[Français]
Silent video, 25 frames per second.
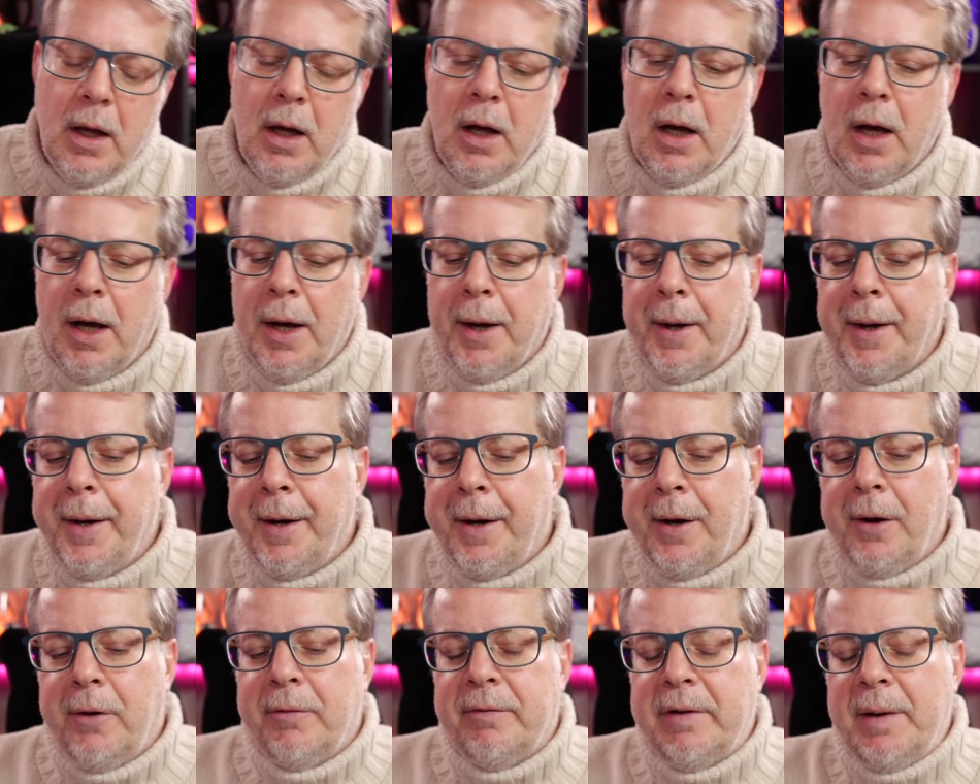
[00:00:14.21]
euh,
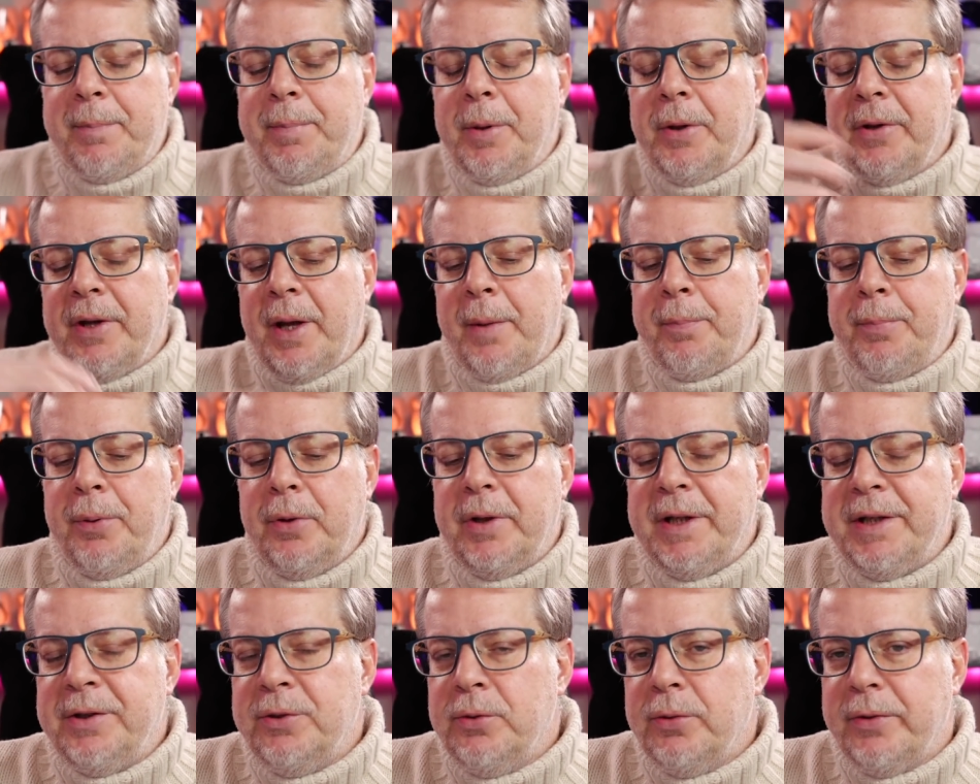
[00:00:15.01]
On va prendre un peu
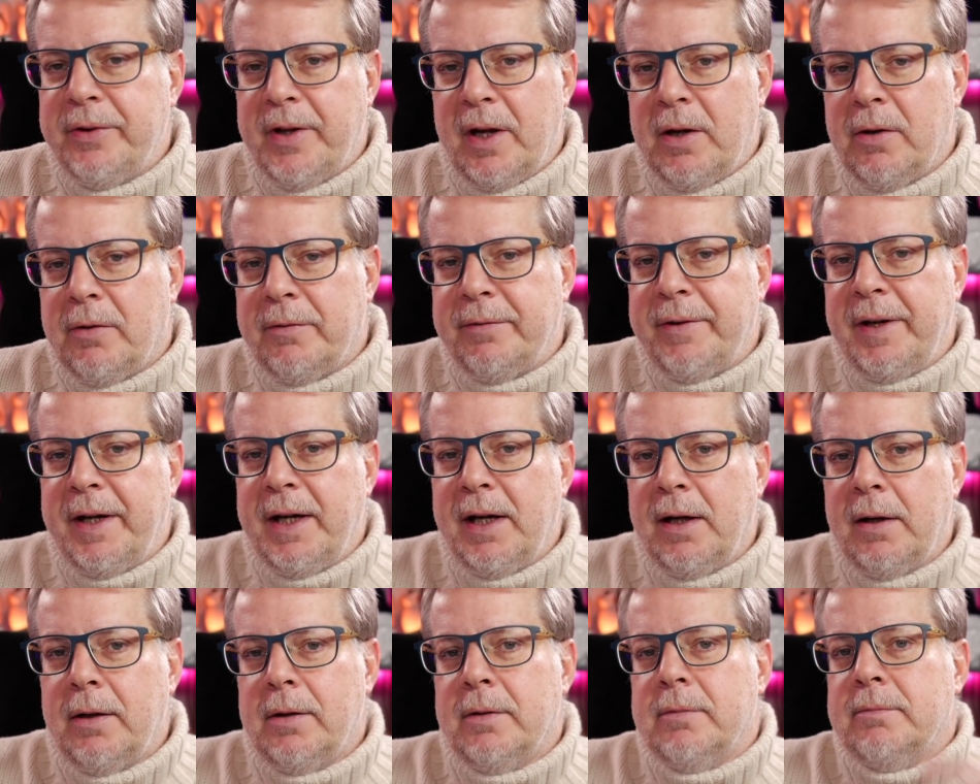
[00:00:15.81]
les news à
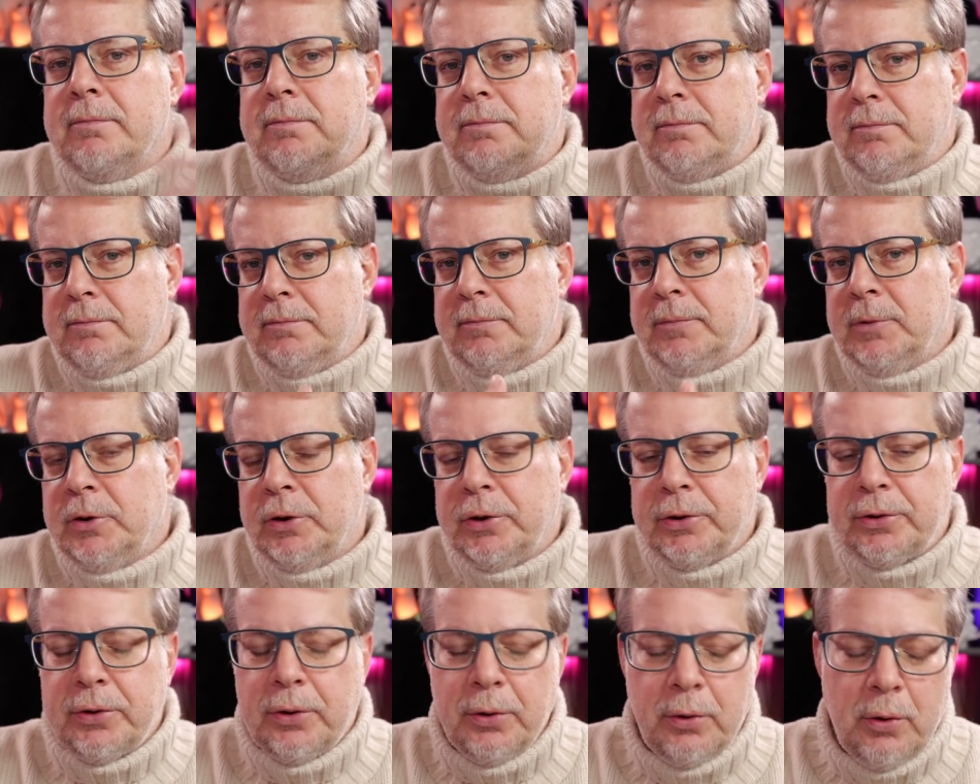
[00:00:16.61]
l'envers
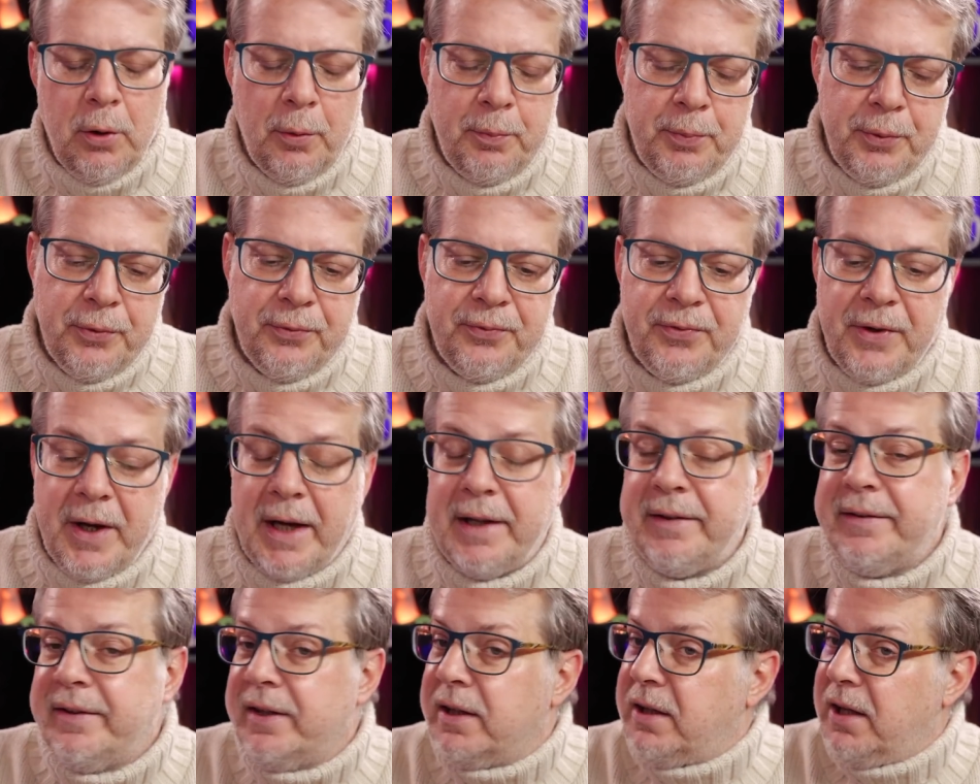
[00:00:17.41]
le truc le plus
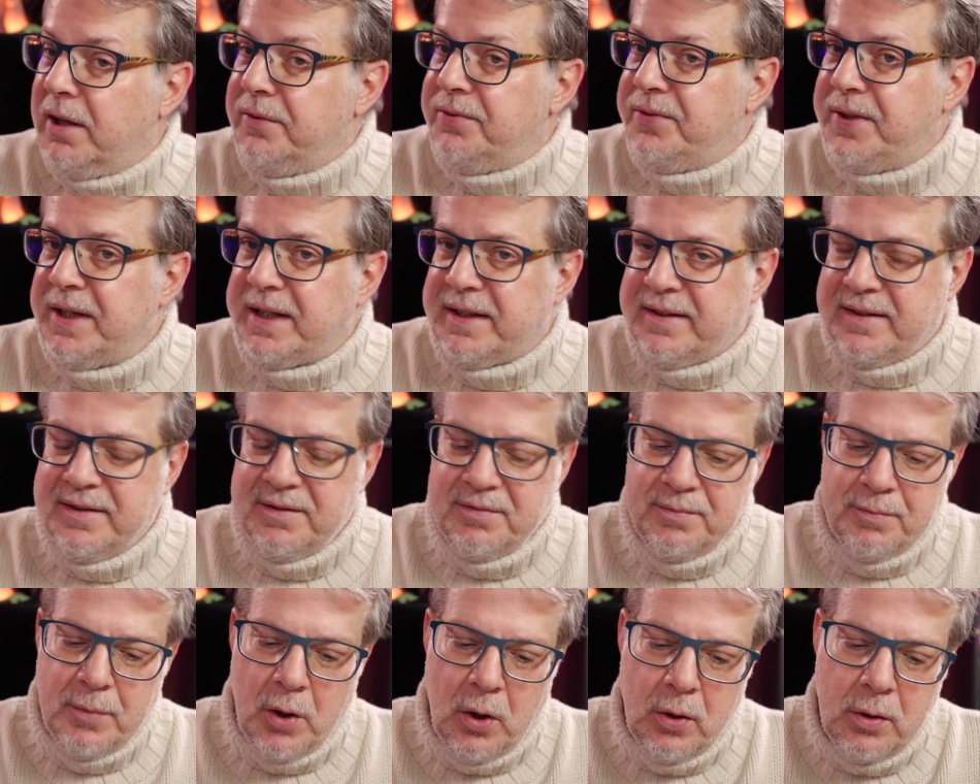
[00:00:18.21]
frais, c'est
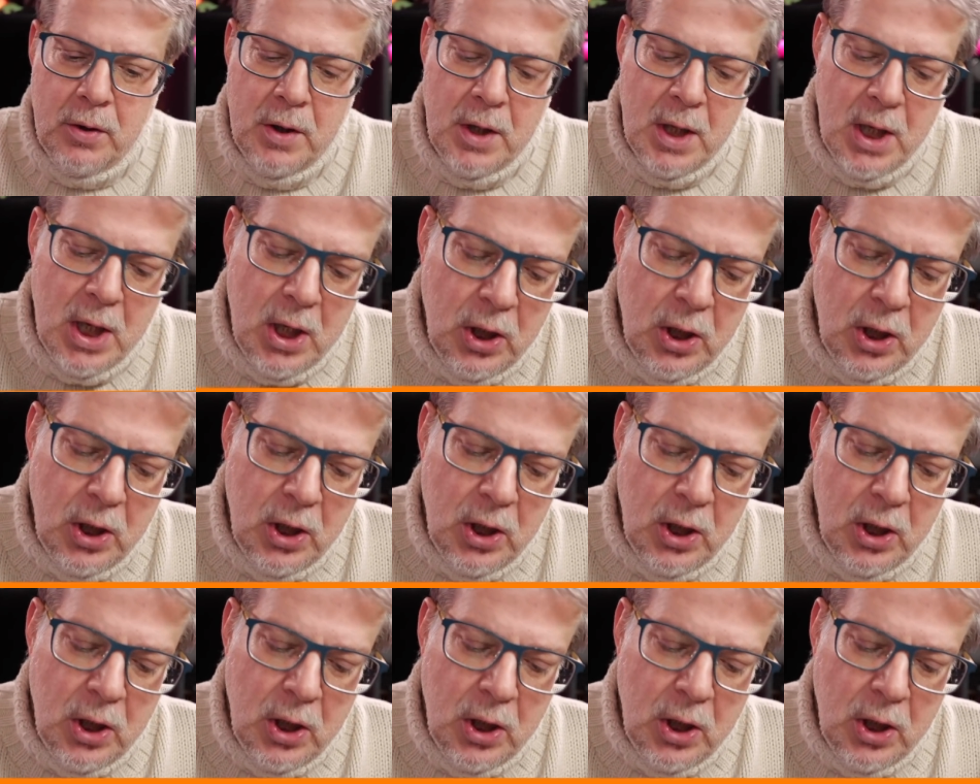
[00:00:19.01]
qu'effectivement,